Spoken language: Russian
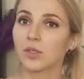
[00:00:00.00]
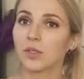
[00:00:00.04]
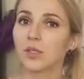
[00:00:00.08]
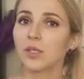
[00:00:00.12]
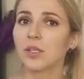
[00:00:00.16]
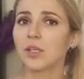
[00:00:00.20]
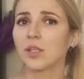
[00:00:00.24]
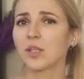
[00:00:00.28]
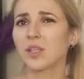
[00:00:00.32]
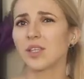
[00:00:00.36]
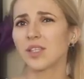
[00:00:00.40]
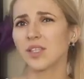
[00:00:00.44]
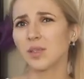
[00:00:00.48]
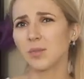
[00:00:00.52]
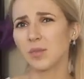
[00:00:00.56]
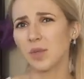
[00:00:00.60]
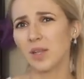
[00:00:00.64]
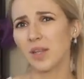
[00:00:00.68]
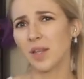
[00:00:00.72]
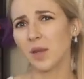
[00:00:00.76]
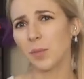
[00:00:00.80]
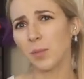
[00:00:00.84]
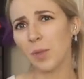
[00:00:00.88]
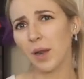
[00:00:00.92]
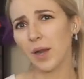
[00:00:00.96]
Нет, на самом
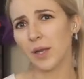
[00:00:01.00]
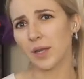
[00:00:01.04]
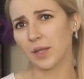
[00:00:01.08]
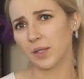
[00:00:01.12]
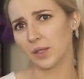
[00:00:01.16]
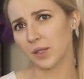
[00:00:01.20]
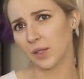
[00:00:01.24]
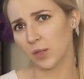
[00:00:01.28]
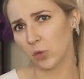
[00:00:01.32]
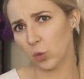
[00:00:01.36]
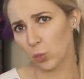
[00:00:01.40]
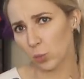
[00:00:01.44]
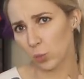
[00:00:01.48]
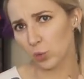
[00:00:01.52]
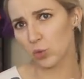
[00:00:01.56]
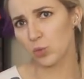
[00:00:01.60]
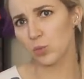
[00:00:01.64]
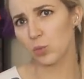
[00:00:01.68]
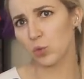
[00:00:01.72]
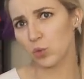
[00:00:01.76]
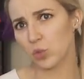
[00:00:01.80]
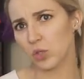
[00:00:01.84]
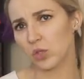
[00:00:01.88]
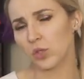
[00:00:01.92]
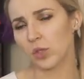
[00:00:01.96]
деле нормально. Это такой, пусть
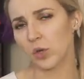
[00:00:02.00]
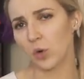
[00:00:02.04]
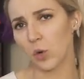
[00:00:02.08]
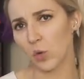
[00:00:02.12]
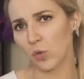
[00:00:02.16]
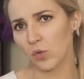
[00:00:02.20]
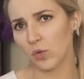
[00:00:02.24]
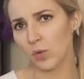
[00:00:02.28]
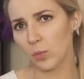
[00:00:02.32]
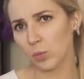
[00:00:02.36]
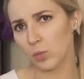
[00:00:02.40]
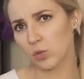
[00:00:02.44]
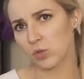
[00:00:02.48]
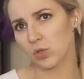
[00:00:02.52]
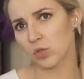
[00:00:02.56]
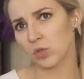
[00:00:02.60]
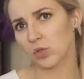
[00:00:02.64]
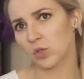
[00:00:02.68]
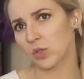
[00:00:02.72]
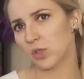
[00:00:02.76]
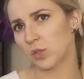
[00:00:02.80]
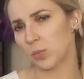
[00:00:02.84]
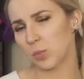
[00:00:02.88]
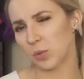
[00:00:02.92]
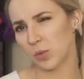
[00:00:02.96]
будет такой
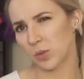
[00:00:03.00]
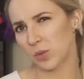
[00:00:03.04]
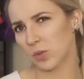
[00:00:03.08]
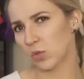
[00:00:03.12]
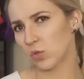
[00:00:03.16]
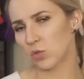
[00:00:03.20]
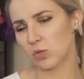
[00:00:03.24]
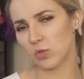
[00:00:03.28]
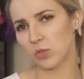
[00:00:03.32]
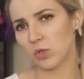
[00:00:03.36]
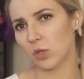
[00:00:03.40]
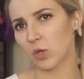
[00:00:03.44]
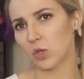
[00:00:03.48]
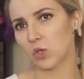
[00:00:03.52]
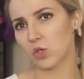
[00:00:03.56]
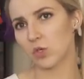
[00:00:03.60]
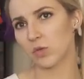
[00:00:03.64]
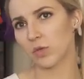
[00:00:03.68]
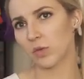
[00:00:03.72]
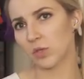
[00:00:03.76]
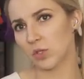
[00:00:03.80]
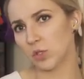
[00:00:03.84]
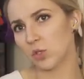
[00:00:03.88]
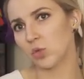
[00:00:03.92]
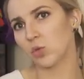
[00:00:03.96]
выпуск, типа ничего
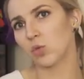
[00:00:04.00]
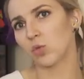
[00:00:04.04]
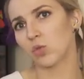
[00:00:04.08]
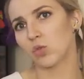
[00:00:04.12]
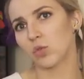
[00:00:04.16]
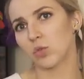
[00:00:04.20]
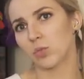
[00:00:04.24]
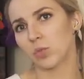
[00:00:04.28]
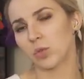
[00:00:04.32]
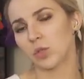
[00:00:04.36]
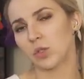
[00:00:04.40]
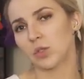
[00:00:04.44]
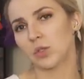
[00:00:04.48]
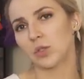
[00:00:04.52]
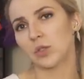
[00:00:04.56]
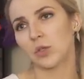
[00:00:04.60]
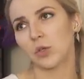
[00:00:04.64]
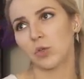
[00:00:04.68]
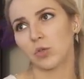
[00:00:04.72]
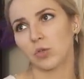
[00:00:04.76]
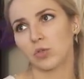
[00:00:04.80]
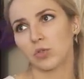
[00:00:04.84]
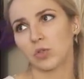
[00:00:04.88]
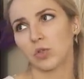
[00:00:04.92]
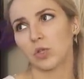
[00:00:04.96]
страшного, один должен быть,
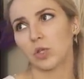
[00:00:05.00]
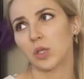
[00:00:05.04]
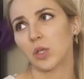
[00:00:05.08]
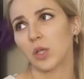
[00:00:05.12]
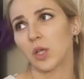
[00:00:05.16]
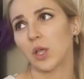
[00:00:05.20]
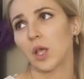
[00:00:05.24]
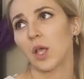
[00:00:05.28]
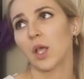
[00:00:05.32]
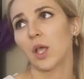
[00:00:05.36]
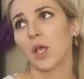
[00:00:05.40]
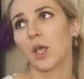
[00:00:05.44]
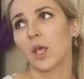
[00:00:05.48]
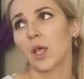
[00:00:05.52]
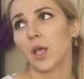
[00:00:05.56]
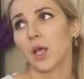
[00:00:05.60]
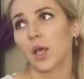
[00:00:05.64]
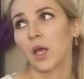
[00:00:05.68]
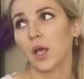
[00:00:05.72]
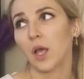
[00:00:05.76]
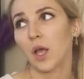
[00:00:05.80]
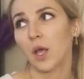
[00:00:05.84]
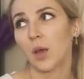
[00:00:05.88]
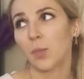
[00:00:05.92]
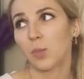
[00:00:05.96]
серьезный.
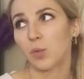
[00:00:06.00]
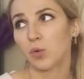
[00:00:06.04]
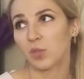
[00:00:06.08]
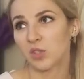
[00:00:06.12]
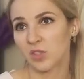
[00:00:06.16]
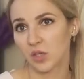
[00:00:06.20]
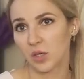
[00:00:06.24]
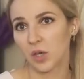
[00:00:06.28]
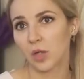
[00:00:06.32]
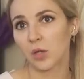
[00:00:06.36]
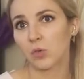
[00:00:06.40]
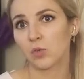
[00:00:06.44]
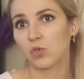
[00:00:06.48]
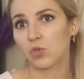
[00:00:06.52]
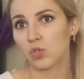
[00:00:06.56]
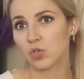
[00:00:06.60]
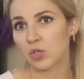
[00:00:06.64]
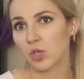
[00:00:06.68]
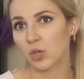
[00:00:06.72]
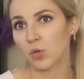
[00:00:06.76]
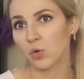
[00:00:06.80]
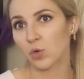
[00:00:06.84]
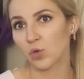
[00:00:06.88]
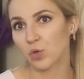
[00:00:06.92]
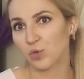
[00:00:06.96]
А, просто как лучше
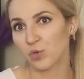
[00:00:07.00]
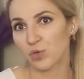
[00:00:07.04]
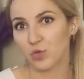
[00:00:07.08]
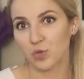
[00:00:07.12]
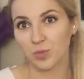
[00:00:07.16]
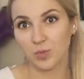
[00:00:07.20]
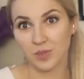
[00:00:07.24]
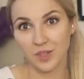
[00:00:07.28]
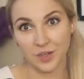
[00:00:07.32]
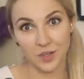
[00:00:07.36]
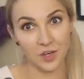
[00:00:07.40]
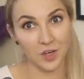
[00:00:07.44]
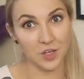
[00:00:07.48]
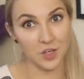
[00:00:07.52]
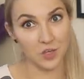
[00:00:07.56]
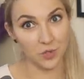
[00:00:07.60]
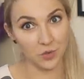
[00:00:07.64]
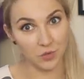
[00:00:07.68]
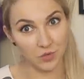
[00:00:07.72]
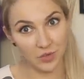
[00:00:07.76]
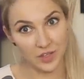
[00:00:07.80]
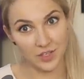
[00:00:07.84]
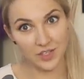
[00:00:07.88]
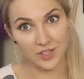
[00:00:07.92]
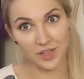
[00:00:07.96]
закончить, потому что мы
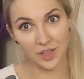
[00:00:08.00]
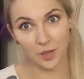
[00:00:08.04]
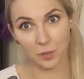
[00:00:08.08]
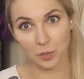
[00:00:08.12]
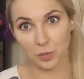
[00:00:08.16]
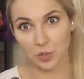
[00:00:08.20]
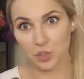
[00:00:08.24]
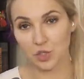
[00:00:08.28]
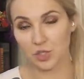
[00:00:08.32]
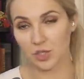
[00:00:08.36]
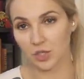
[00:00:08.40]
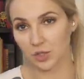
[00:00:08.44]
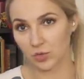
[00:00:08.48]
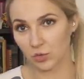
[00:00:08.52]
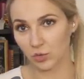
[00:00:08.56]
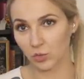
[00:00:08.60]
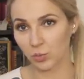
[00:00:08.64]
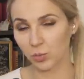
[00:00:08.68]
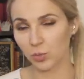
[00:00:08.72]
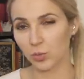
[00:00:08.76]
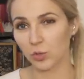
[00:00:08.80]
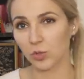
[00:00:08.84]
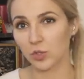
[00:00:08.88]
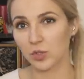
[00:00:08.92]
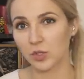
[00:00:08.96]
заканчиваем весело обычно, а тут
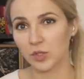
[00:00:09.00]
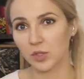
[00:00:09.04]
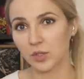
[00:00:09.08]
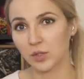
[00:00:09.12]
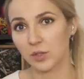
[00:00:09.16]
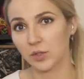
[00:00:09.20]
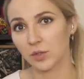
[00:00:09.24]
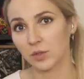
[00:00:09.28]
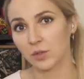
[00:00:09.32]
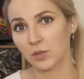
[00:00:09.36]
просто